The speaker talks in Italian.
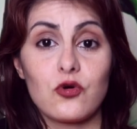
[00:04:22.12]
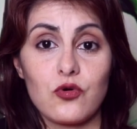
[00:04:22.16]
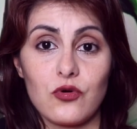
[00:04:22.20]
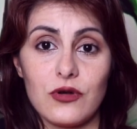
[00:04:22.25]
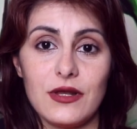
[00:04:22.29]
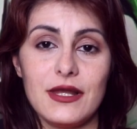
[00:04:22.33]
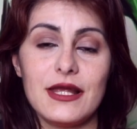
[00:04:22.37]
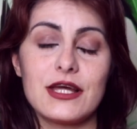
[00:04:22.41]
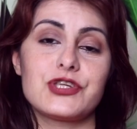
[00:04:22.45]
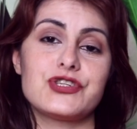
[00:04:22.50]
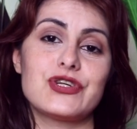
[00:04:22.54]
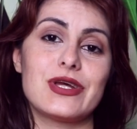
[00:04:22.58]
con
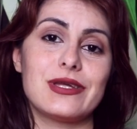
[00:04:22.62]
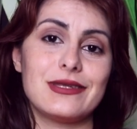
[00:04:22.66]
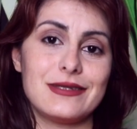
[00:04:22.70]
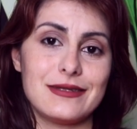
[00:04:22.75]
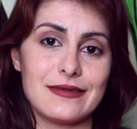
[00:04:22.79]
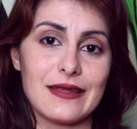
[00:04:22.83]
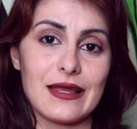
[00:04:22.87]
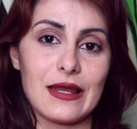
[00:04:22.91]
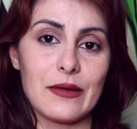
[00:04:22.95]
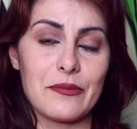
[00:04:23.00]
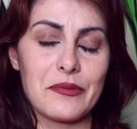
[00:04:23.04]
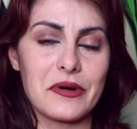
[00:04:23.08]
gli
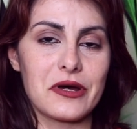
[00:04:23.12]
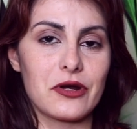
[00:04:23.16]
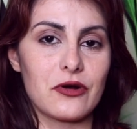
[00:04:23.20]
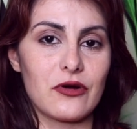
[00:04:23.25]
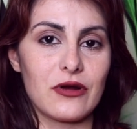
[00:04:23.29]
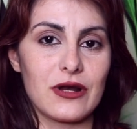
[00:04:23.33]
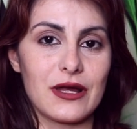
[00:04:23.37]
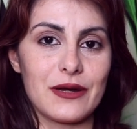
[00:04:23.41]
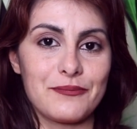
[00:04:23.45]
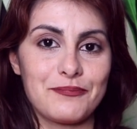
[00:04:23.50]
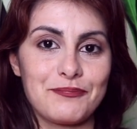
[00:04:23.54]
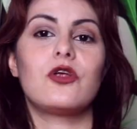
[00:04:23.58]
accenti delle
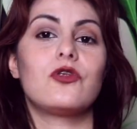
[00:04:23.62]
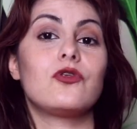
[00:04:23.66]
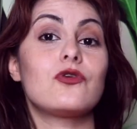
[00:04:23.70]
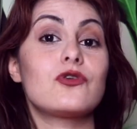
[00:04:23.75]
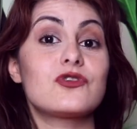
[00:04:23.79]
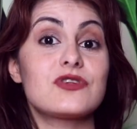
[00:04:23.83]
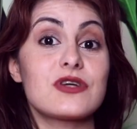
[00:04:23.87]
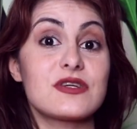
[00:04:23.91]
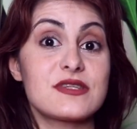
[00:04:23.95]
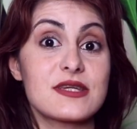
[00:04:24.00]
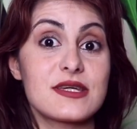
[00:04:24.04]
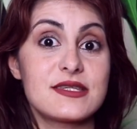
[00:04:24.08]
parole.
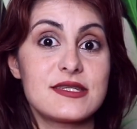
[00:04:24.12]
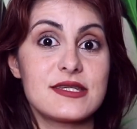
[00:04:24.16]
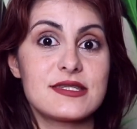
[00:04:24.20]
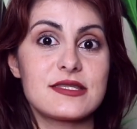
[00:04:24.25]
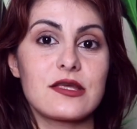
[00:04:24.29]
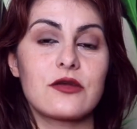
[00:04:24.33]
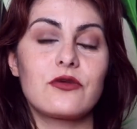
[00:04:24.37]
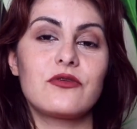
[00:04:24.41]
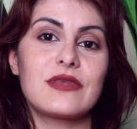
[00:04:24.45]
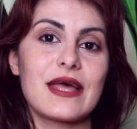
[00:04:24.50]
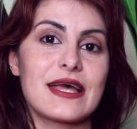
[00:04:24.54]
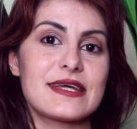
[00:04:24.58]
Non so se
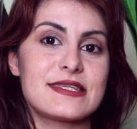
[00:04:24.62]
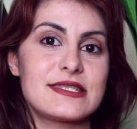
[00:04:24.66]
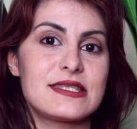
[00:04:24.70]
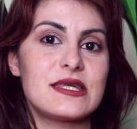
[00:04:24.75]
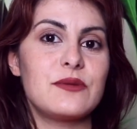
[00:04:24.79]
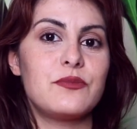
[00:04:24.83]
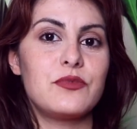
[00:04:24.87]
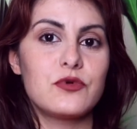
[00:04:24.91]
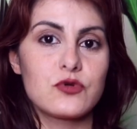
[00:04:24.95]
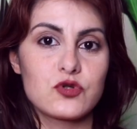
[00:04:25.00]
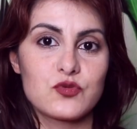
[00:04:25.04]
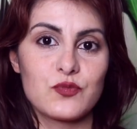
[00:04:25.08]
esistano
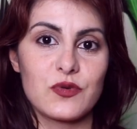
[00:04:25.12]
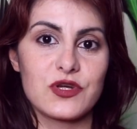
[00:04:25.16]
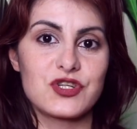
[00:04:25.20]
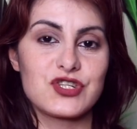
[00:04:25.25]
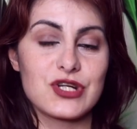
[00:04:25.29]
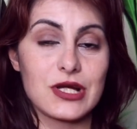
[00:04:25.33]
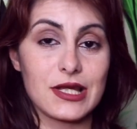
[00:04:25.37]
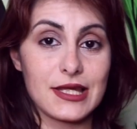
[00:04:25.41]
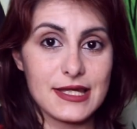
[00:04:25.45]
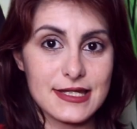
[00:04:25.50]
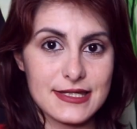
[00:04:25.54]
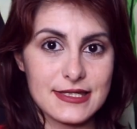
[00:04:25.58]
testi più
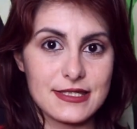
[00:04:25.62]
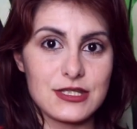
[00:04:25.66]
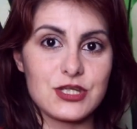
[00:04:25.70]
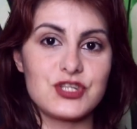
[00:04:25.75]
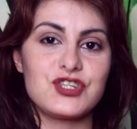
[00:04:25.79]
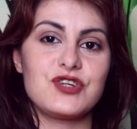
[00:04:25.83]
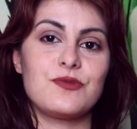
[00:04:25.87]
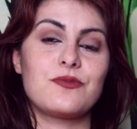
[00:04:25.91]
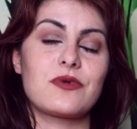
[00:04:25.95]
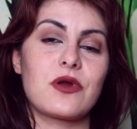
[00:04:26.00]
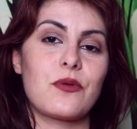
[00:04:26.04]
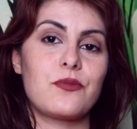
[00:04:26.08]

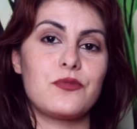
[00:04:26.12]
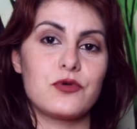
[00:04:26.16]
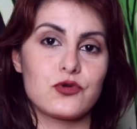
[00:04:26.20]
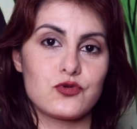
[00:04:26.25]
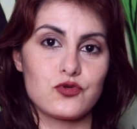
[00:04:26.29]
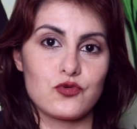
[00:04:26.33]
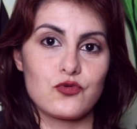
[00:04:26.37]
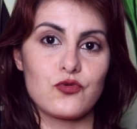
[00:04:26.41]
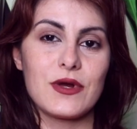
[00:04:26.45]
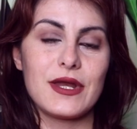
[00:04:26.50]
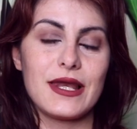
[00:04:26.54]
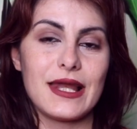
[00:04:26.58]
specialistici proprio
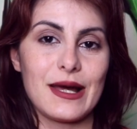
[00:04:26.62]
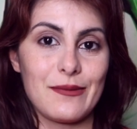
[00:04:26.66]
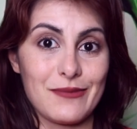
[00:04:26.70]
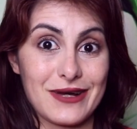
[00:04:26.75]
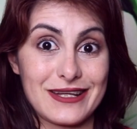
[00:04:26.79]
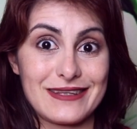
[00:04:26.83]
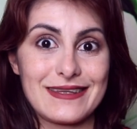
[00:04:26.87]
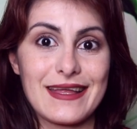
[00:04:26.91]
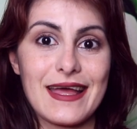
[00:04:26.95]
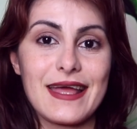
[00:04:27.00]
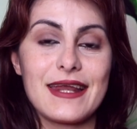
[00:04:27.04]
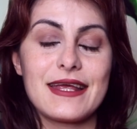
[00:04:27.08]
su quella
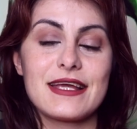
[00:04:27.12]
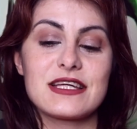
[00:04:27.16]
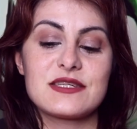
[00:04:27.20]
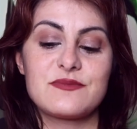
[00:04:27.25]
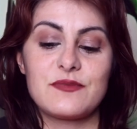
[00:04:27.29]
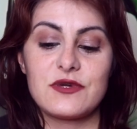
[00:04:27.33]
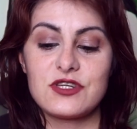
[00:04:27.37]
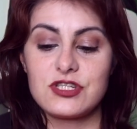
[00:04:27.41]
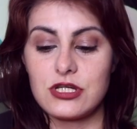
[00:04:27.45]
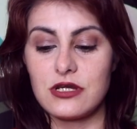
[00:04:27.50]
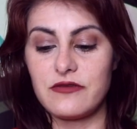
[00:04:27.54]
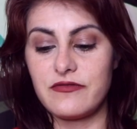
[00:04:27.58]
materia
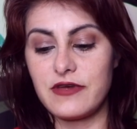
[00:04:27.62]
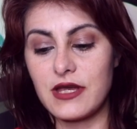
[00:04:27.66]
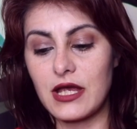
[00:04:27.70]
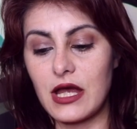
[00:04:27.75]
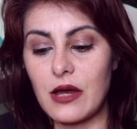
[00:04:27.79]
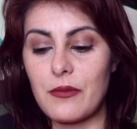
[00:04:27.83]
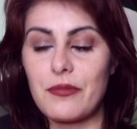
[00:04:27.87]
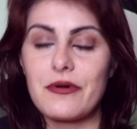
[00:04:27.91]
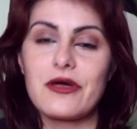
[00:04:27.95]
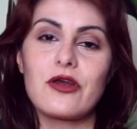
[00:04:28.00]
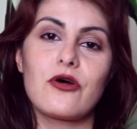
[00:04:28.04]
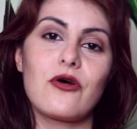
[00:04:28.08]

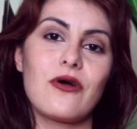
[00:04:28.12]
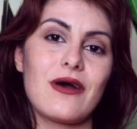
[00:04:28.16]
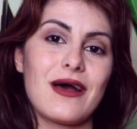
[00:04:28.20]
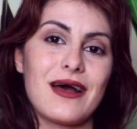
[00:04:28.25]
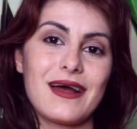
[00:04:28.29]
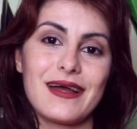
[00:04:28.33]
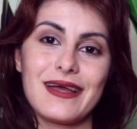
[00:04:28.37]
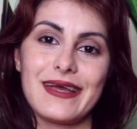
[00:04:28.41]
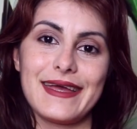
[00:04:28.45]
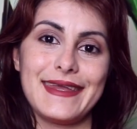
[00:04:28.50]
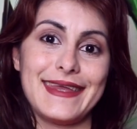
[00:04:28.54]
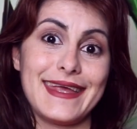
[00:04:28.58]
specifica, però
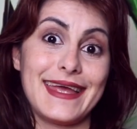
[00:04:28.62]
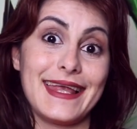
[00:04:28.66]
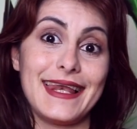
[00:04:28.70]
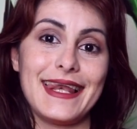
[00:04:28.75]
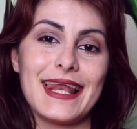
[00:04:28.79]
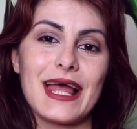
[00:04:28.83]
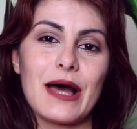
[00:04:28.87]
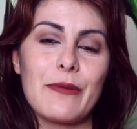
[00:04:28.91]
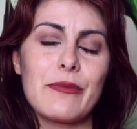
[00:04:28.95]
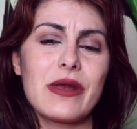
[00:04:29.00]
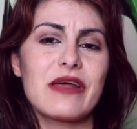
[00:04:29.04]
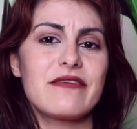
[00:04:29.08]
anche
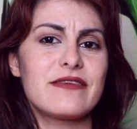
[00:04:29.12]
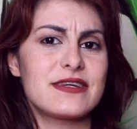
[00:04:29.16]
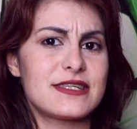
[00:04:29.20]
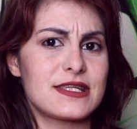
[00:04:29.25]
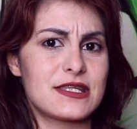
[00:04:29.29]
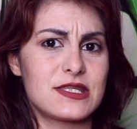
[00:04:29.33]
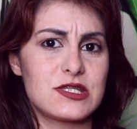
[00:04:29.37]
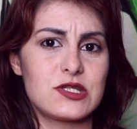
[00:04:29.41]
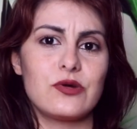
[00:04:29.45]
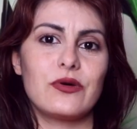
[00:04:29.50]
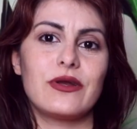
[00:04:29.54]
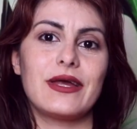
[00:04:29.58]
nella breve
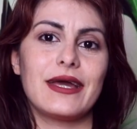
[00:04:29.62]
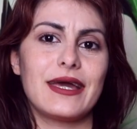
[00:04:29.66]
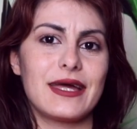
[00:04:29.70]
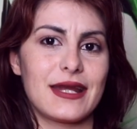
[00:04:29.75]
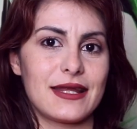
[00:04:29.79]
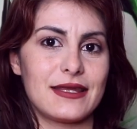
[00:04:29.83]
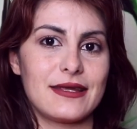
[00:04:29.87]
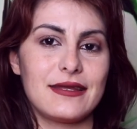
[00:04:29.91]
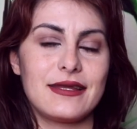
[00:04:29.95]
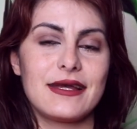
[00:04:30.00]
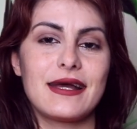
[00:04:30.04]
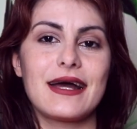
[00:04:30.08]
sezione che
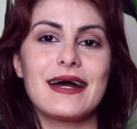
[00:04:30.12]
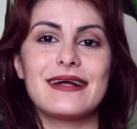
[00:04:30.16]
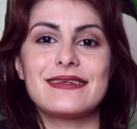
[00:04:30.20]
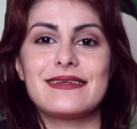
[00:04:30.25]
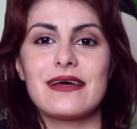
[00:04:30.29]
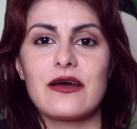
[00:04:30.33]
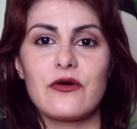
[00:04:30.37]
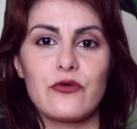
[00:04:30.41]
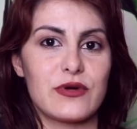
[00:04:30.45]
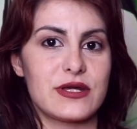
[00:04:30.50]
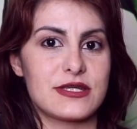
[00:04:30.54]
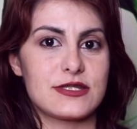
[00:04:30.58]
era
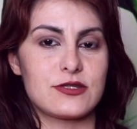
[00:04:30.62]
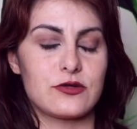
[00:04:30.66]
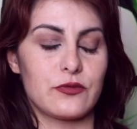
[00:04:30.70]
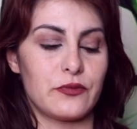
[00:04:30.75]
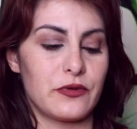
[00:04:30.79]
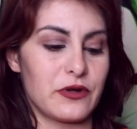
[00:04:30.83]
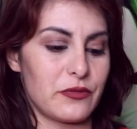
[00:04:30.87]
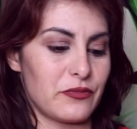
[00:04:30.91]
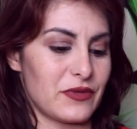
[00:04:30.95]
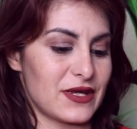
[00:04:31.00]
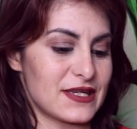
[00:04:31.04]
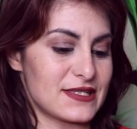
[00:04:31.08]
dedicata a questo
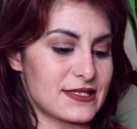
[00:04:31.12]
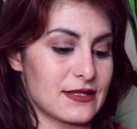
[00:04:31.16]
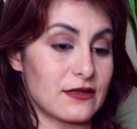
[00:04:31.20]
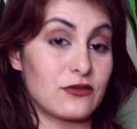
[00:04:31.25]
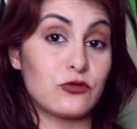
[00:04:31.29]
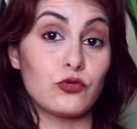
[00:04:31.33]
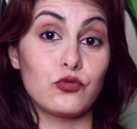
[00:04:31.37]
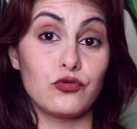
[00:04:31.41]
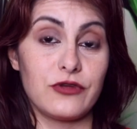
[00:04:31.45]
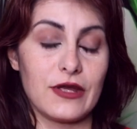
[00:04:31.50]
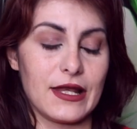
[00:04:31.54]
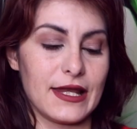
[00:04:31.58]
per me è
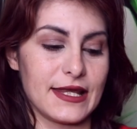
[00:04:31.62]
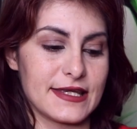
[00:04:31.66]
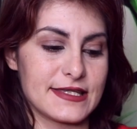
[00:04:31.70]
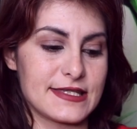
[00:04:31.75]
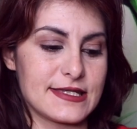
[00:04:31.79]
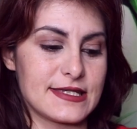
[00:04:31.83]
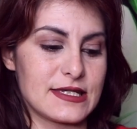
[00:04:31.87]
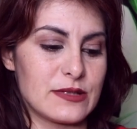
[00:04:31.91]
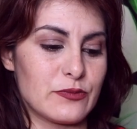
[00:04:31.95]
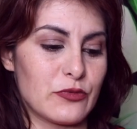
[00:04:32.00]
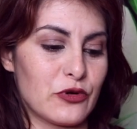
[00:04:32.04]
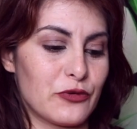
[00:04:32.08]
stato
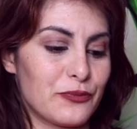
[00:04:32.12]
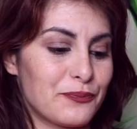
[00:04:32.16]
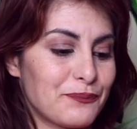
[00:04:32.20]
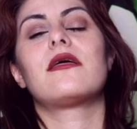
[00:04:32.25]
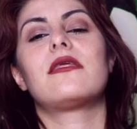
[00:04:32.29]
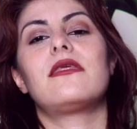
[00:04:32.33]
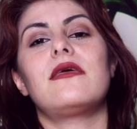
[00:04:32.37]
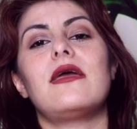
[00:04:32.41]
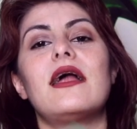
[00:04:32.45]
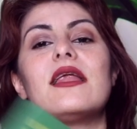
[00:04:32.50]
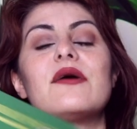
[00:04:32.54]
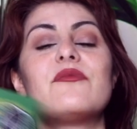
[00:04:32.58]
utilissimo.
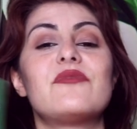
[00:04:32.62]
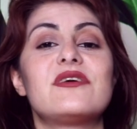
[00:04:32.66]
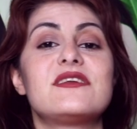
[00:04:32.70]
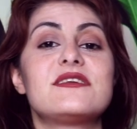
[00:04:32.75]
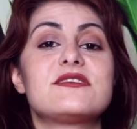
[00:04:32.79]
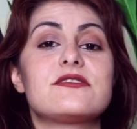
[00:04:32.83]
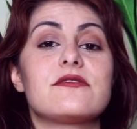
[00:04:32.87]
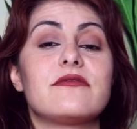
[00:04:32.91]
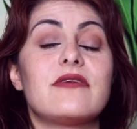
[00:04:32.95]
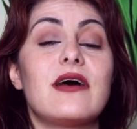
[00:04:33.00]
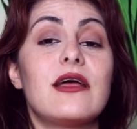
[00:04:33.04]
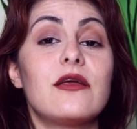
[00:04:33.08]
The
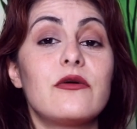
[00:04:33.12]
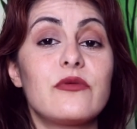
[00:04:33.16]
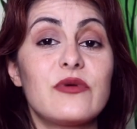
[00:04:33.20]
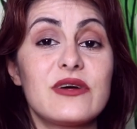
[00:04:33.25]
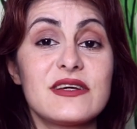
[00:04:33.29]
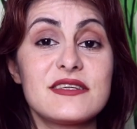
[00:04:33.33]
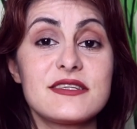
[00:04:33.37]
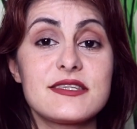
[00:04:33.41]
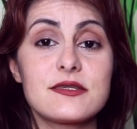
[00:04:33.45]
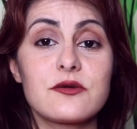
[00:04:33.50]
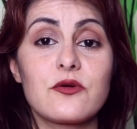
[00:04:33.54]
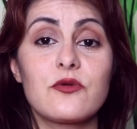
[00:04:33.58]
Elements of
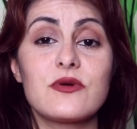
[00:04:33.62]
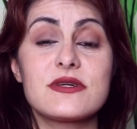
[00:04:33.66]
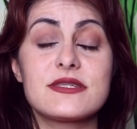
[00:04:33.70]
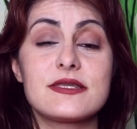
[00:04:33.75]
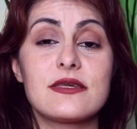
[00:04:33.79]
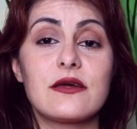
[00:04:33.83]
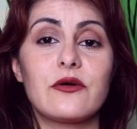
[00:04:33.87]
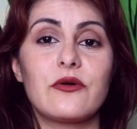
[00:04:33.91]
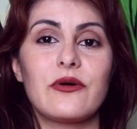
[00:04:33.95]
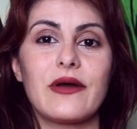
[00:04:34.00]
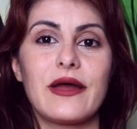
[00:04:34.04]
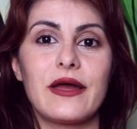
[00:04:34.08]
Eloquence,
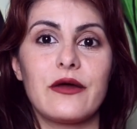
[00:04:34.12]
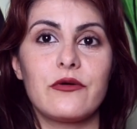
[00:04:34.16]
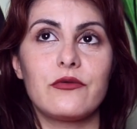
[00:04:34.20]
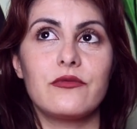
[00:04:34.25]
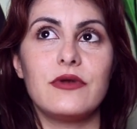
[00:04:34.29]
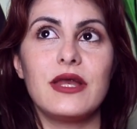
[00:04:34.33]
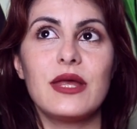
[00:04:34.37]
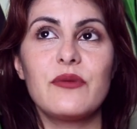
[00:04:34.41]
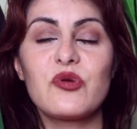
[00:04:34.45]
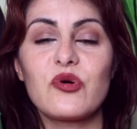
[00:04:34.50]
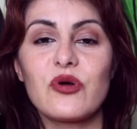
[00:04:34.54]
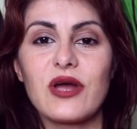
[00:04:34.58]
questo è un
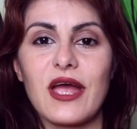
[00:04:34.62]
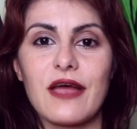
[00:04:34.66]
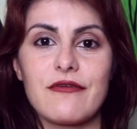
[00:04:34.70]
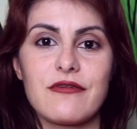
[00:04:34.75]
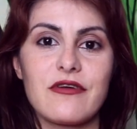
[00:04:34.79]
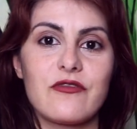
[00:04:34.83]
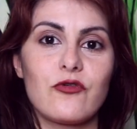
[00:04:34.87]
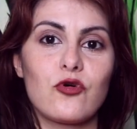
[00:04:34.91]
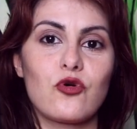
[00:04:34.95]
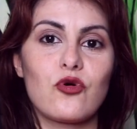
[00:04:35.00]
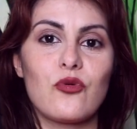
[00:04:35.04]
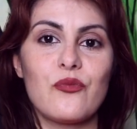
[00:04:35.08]
libro che
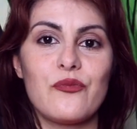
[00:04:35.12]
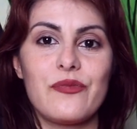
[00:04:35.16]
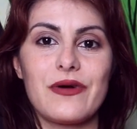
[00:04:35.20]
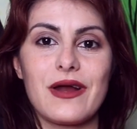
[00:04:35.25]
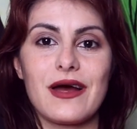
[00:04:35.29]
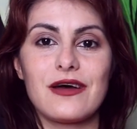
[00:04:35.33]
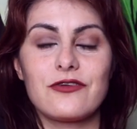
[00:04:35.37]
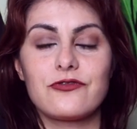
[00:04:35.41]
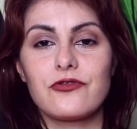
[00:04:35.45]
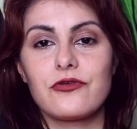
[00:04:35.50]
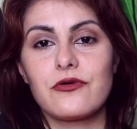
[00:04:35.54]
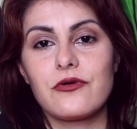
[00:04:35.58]
avevo
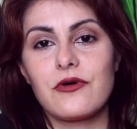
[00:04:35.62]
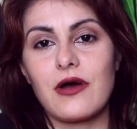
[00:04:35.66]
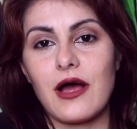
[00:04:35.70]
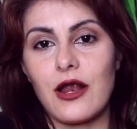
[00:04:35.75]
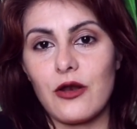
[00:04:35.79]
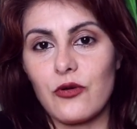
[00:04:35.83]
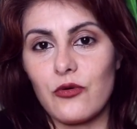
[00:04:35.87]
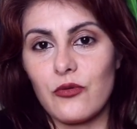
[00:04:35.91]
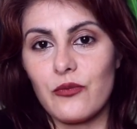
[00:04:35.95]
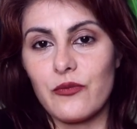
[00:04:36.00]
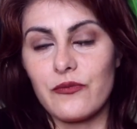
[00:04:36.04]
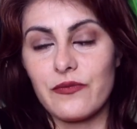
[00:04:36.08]
comprato a,
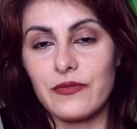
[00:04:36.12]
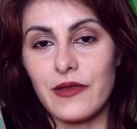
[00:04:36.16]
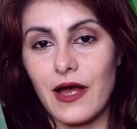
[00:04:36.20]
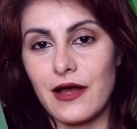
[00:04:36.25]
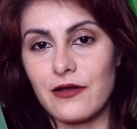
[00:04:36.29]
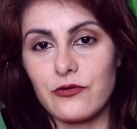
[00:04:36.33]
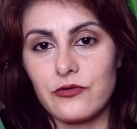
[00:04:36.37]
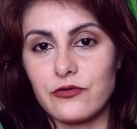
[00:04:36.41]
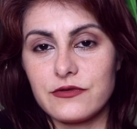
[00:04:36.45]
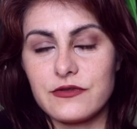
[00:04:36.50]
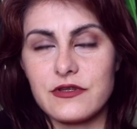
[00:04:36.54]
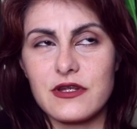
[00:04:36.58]
Lond- a
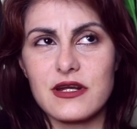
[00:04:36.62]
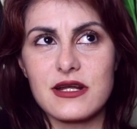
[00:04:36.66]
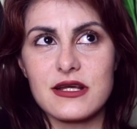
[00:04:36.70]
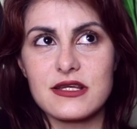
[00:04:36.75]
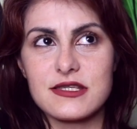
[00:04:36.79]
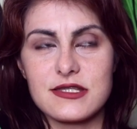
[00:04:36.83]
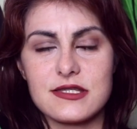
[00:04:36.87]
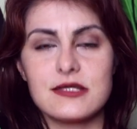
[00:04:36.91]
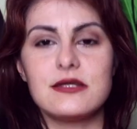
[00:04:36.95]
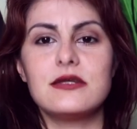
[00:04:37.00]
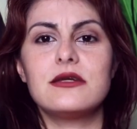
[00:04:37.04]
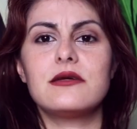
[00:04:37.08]
Londra,
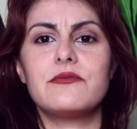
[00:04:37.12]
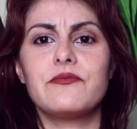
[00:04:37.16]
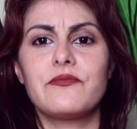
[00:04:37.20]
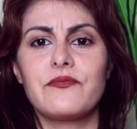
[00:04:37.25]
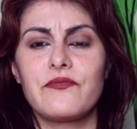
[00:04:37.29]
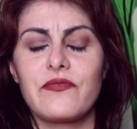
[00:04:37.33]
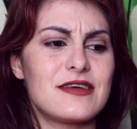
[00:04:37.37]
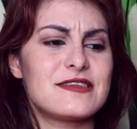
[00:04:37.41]
sì,